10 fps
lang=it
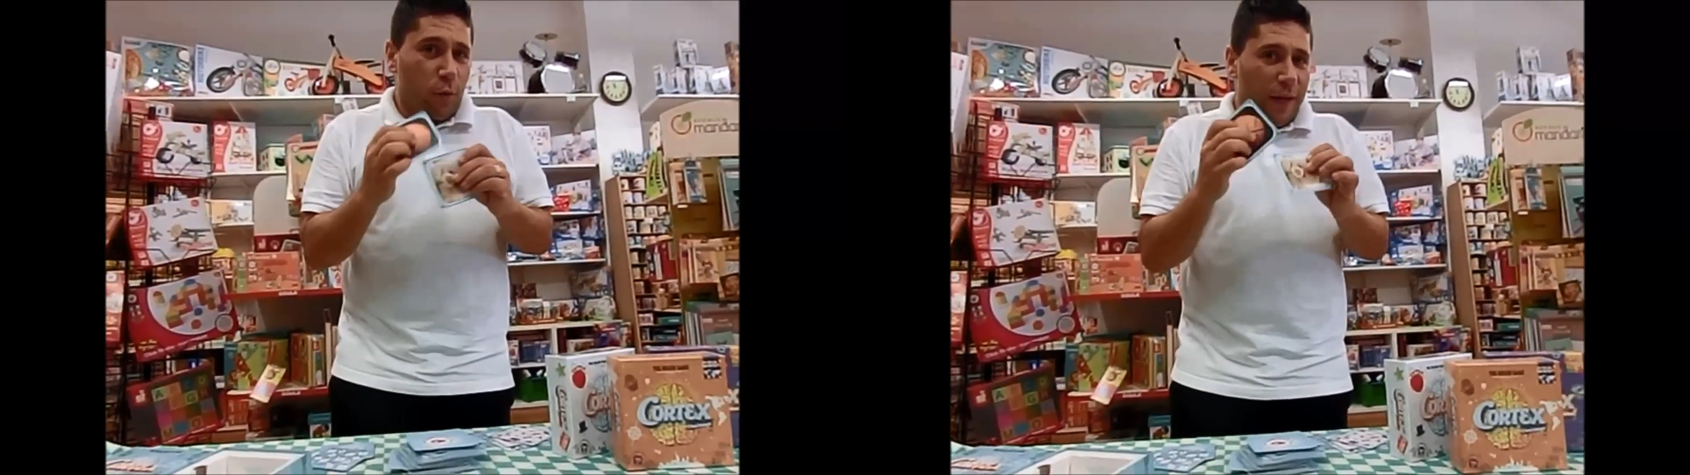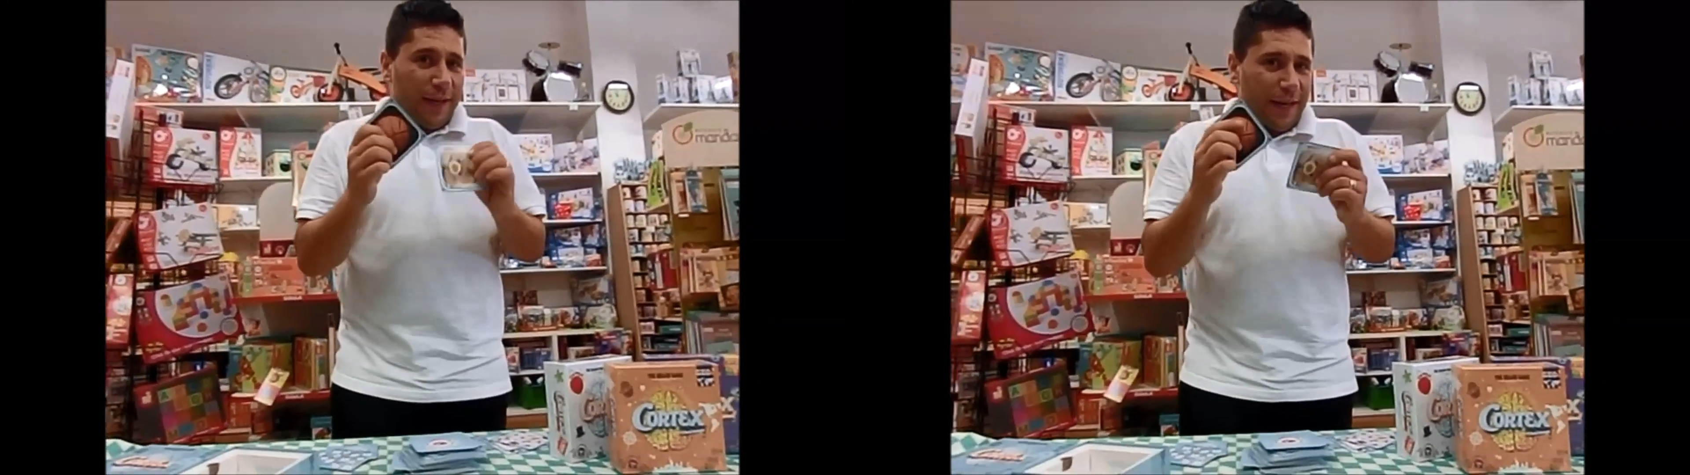
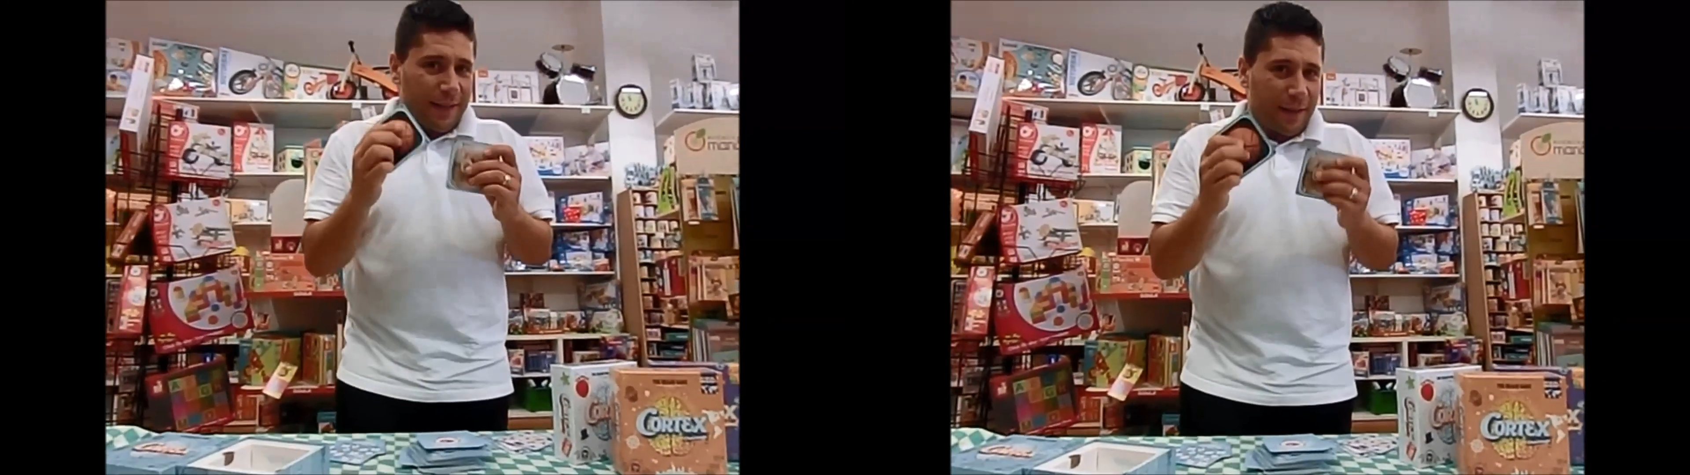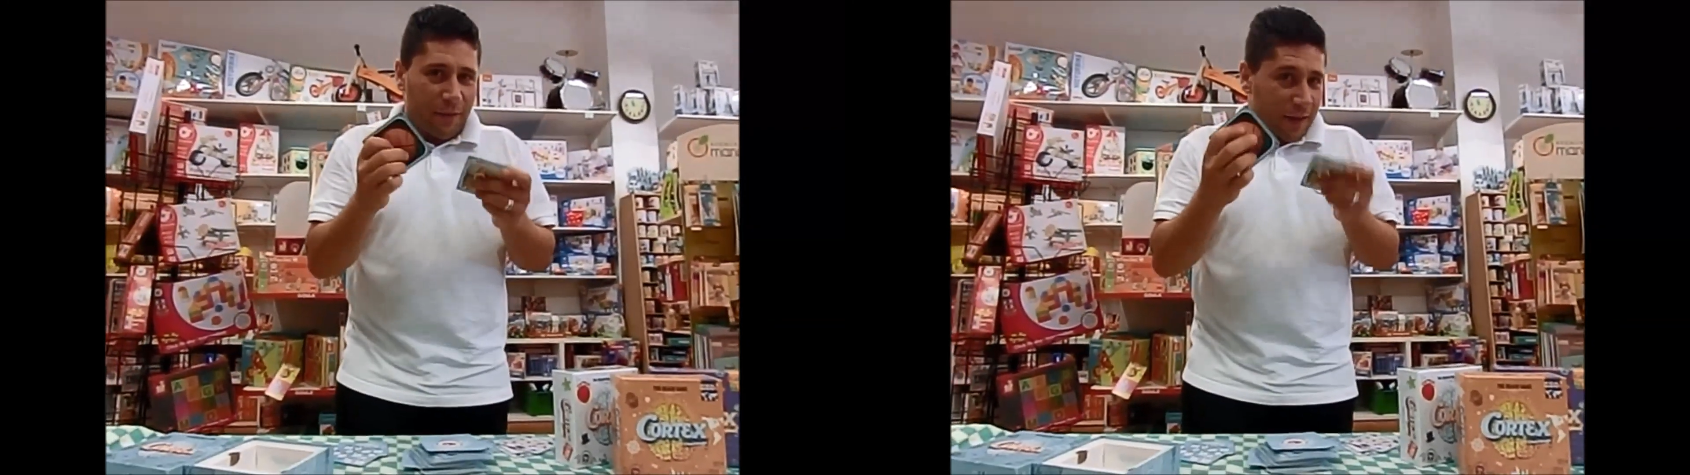quale
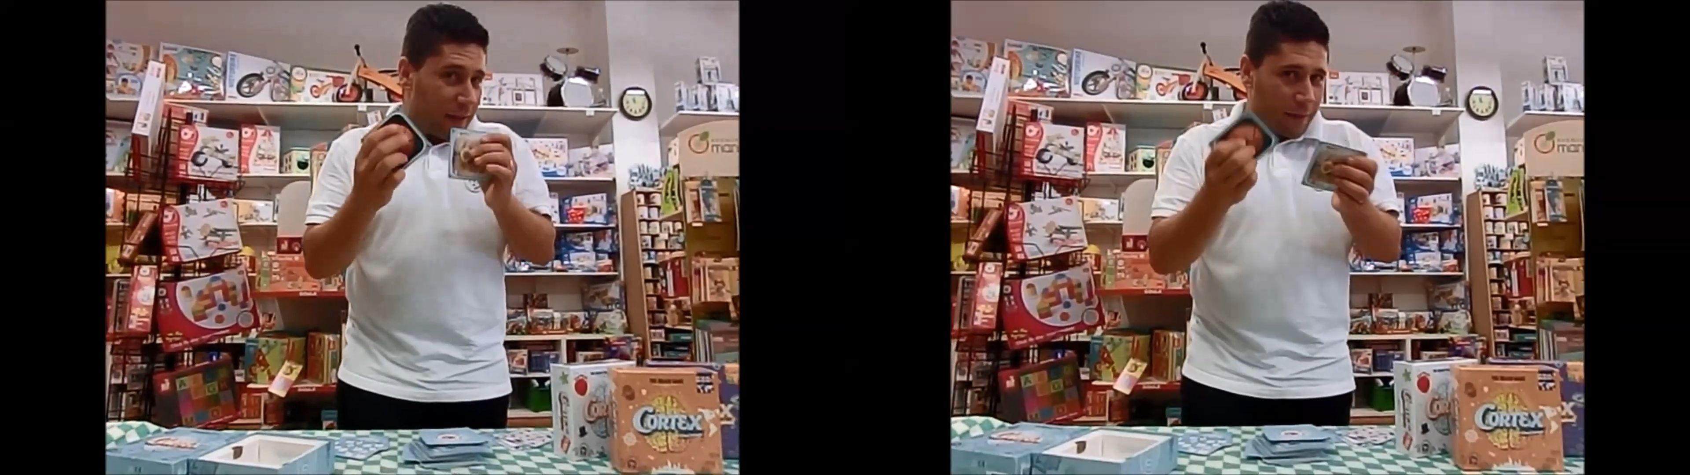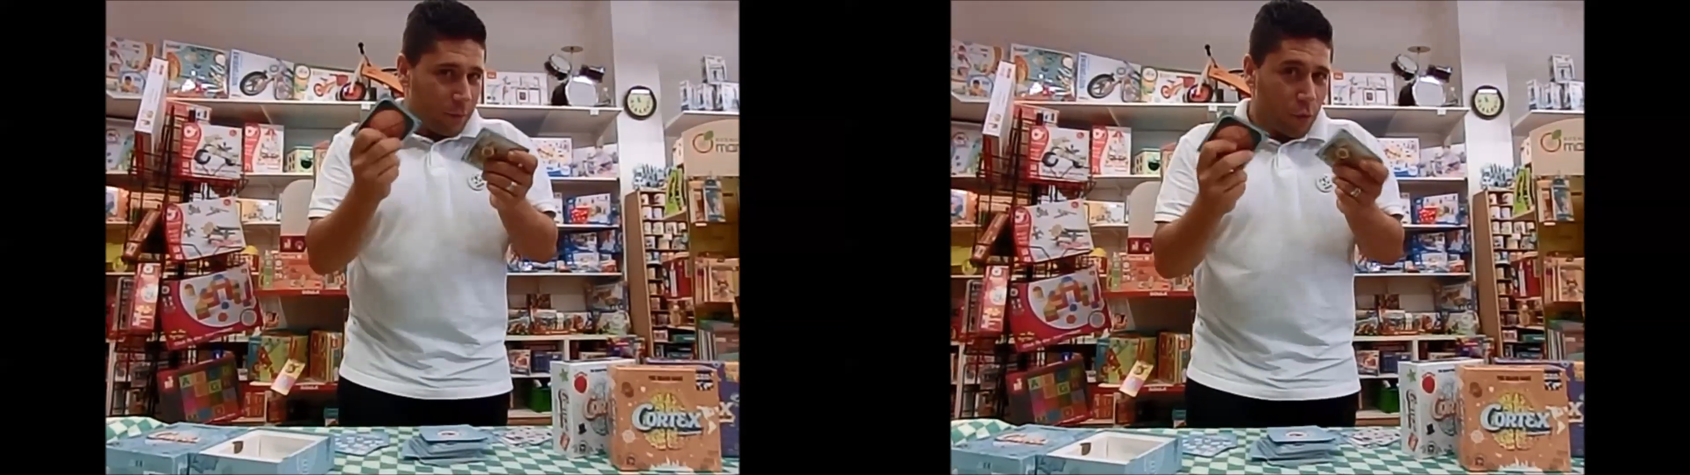carta
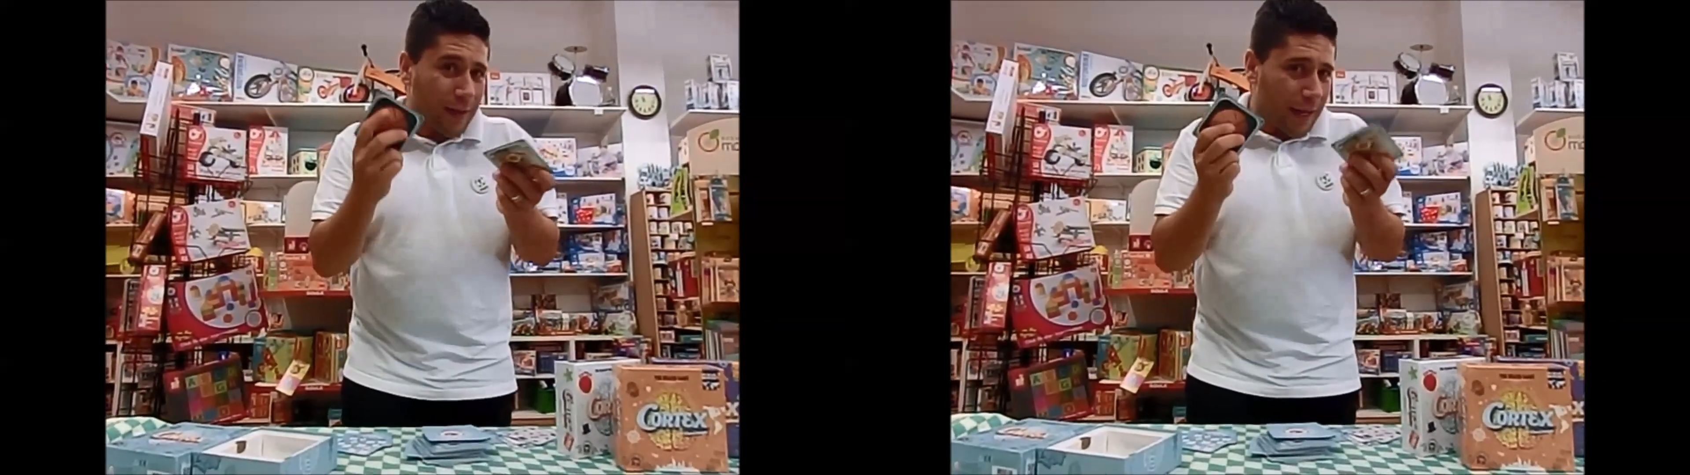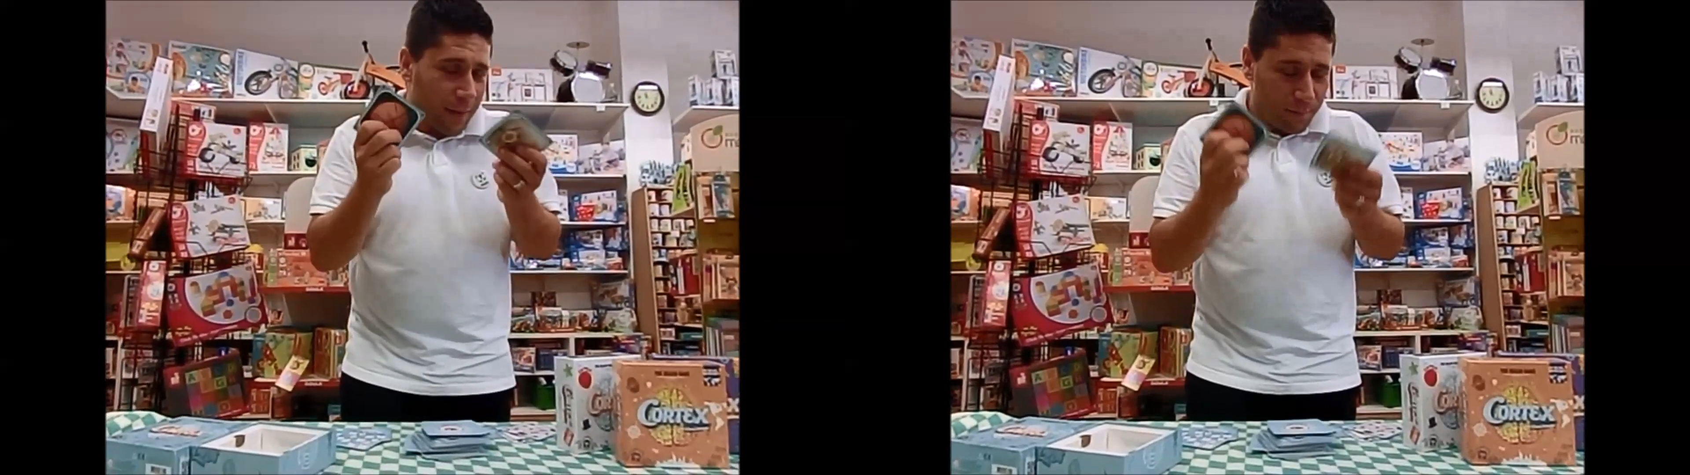fargli
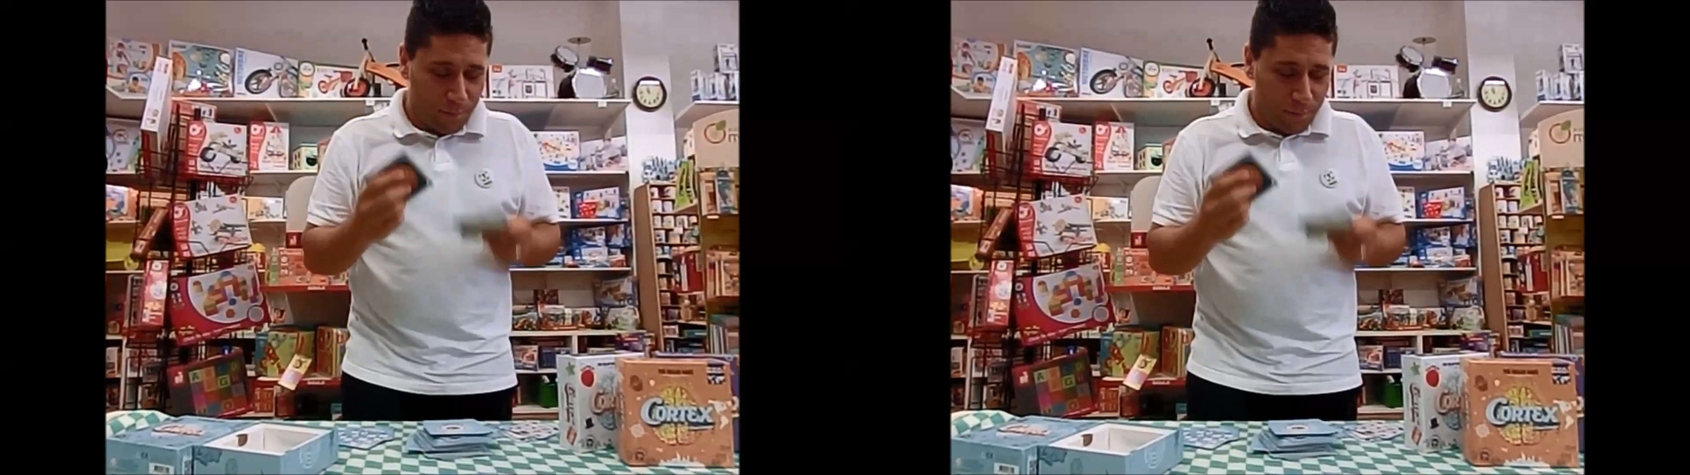toccare.